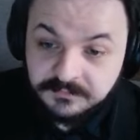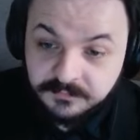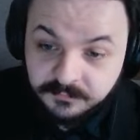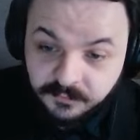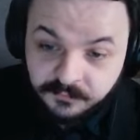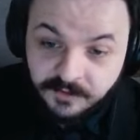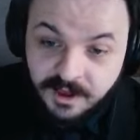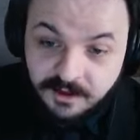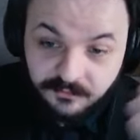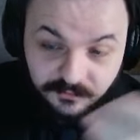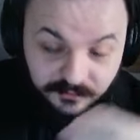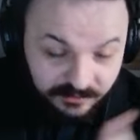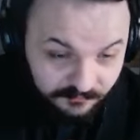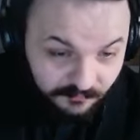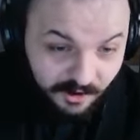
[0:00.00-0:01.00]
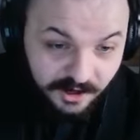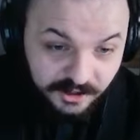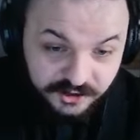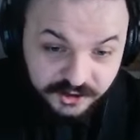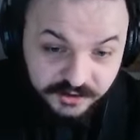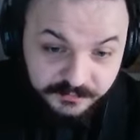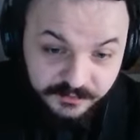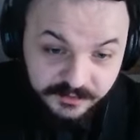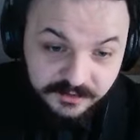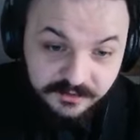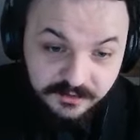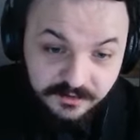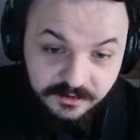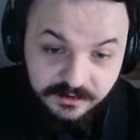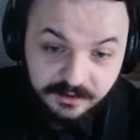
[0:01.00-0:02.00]
Бывают и его ошибки,
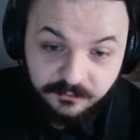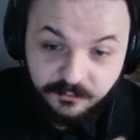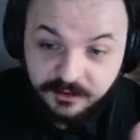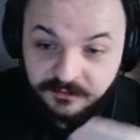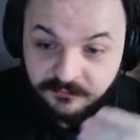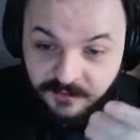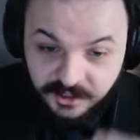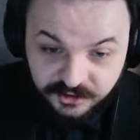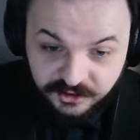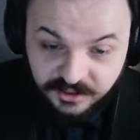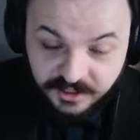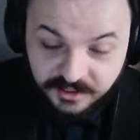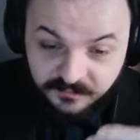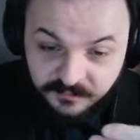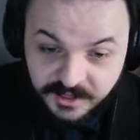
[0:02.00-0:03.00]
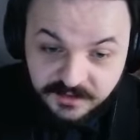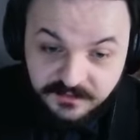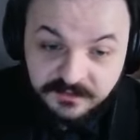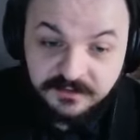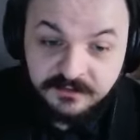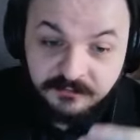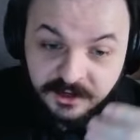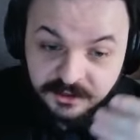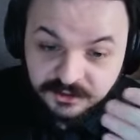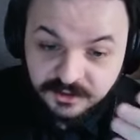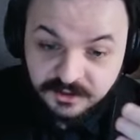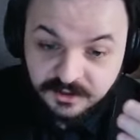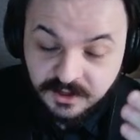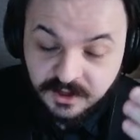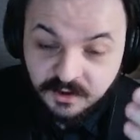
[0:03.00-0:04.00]
которые важно отметить и
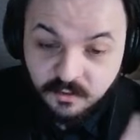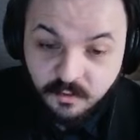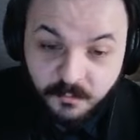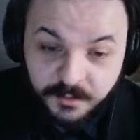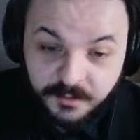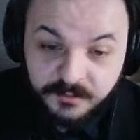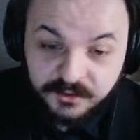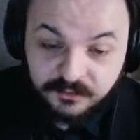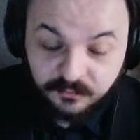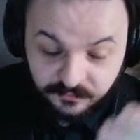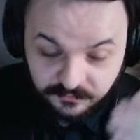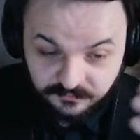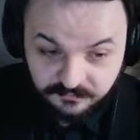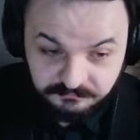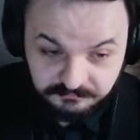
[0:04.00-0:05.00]
важно упомянуть.